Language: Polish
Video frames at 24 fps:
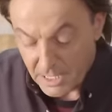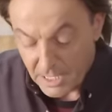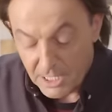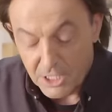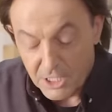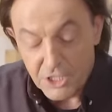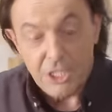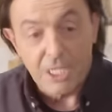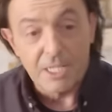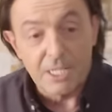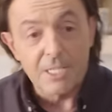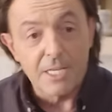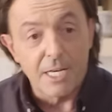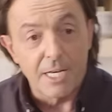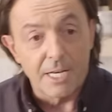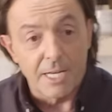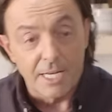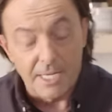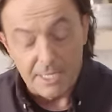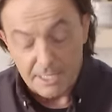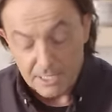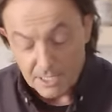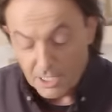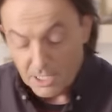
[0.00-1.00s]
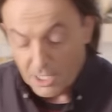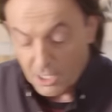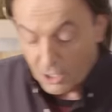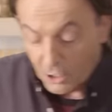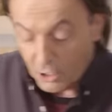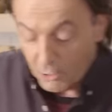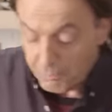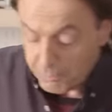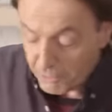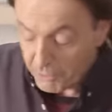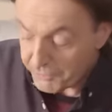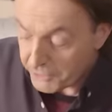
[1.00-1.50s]
Średnie rare.
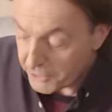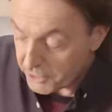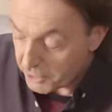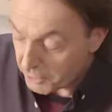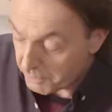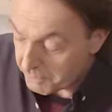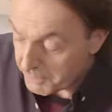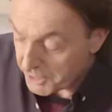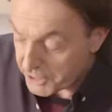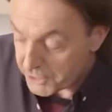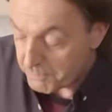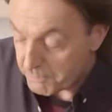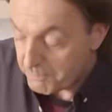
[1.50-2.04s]
On powinno być